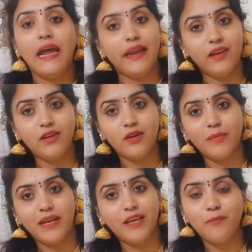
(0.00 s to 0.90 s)
అండ్
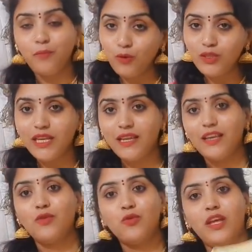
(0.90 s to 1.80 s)
మనకి
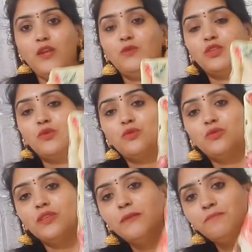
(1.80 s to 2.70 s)
పూజలకి కూడా యూజ్
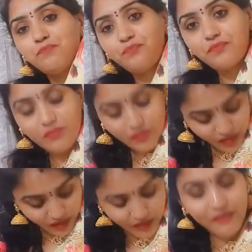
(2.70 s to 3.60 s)
అవుతుంది
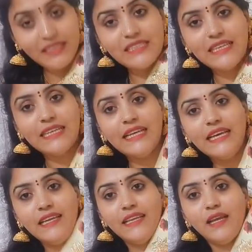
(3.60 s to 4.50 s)
ఫస్ట్ అయితే
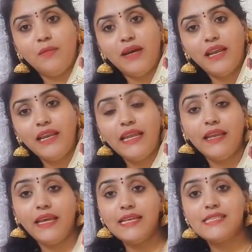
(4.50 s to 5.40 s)
ఇదనమాట
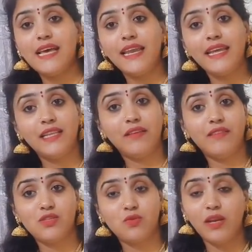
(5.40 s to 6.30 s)
నేను ఏ శారీ అయితే
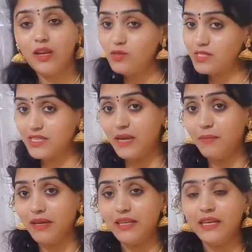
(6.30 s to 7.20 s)
వేసుకున్నానో
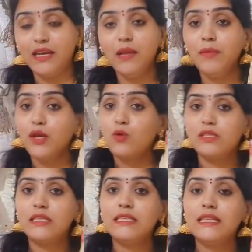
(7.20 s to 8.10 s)
సేమ్ అదేనండి మీకు
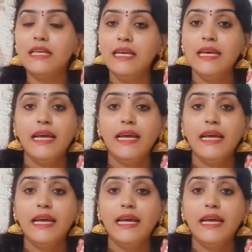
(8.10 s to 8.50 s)
వచ్చేసి ఇది